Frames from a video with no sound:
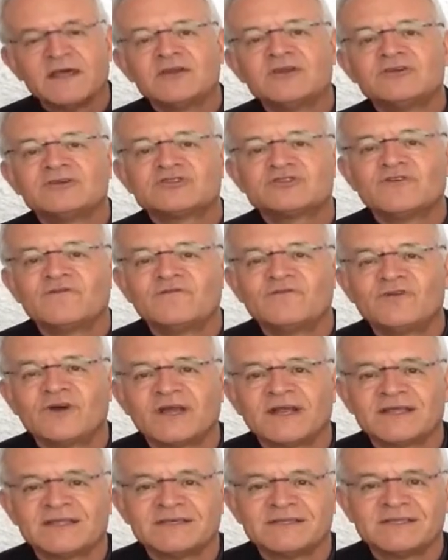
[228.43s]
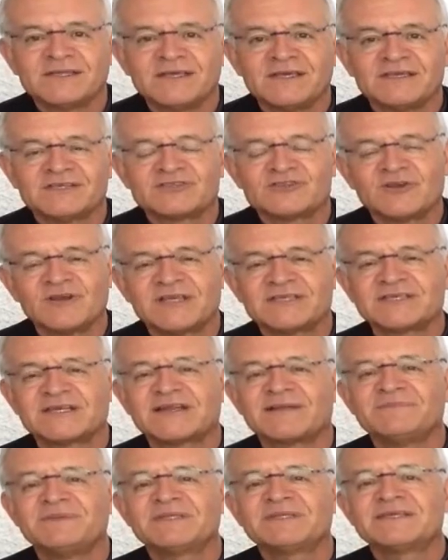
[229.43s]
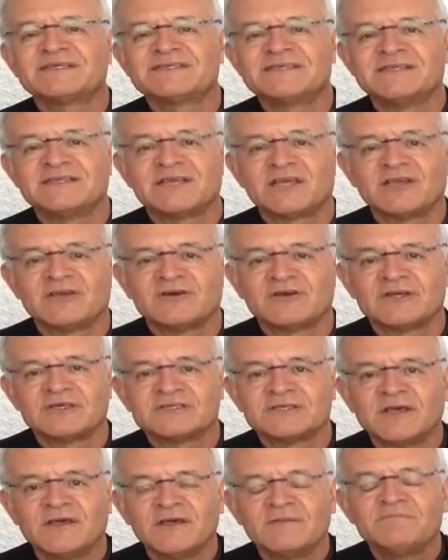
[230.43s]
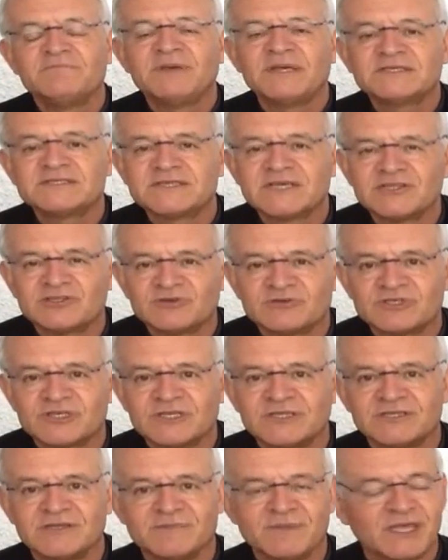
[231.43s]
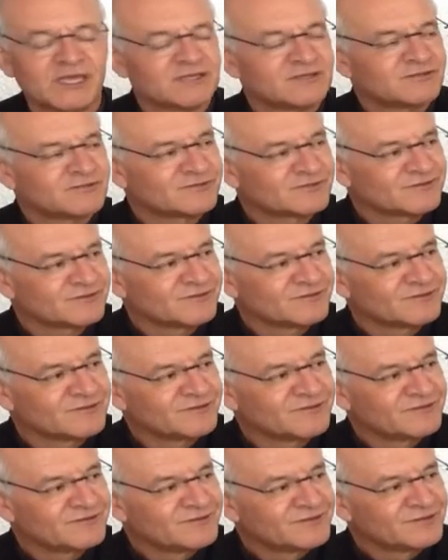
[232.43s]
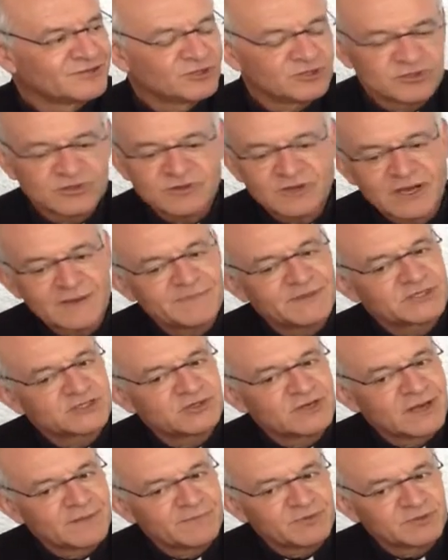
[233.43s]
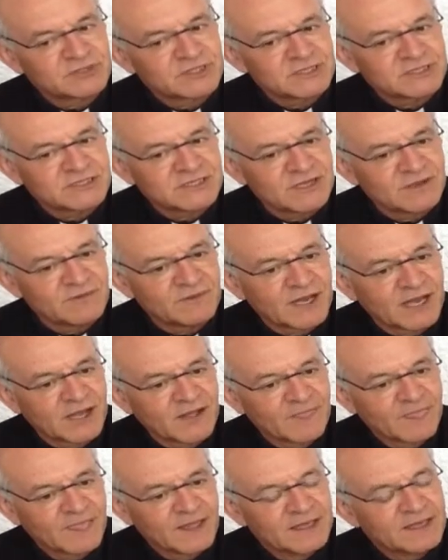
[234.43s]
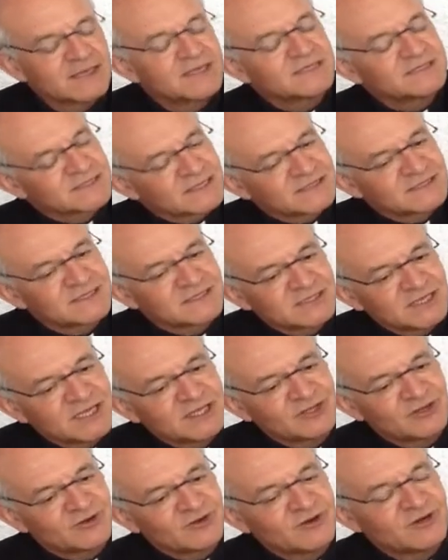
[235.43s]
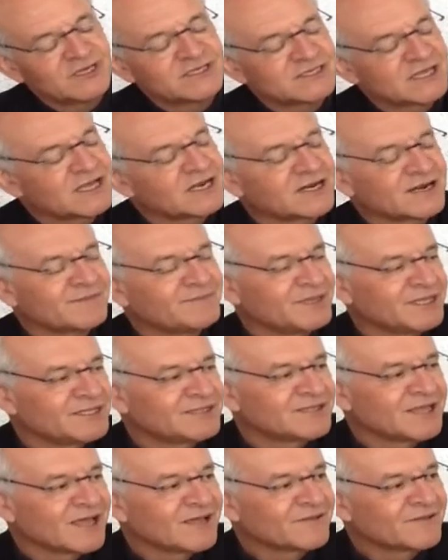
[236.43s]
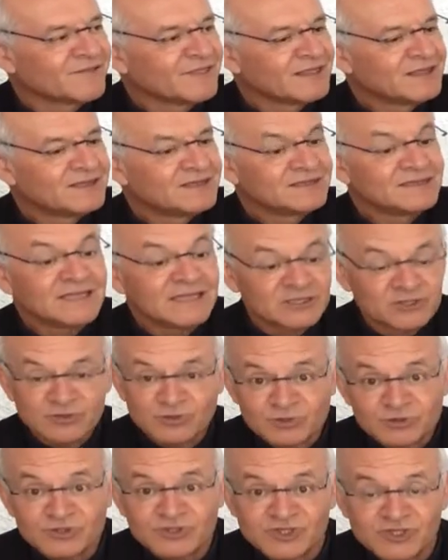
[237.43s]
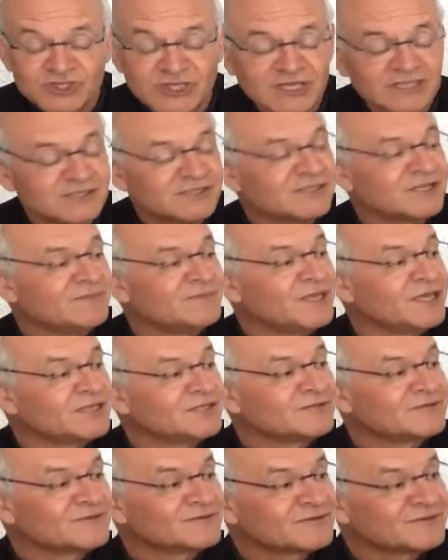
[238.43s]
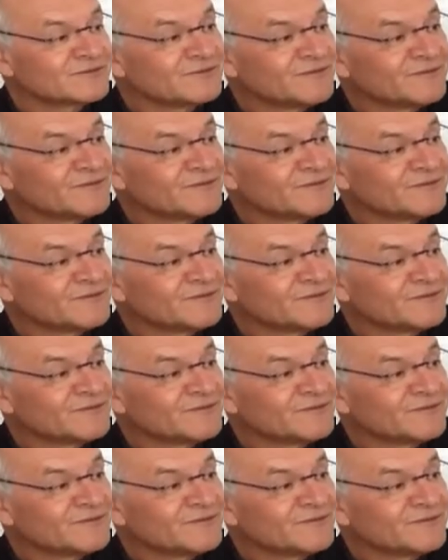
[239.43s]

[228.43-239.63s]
No son fuera de ti, son las herramientas interiores. Piensa en tus sentimientos. Yo soy una persona posesiva. ¿Qué estás haciendo con esa herramienta? De tus sentimientos.